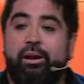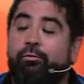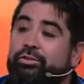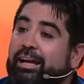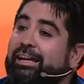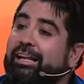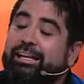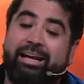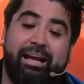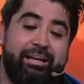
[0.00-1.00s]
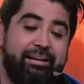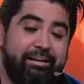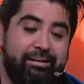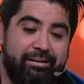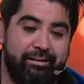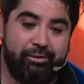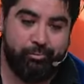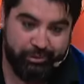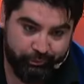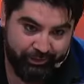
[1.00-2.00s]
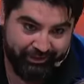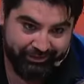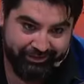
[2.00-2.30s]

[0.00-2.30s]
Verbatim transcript: una voz angelical como la tuya? No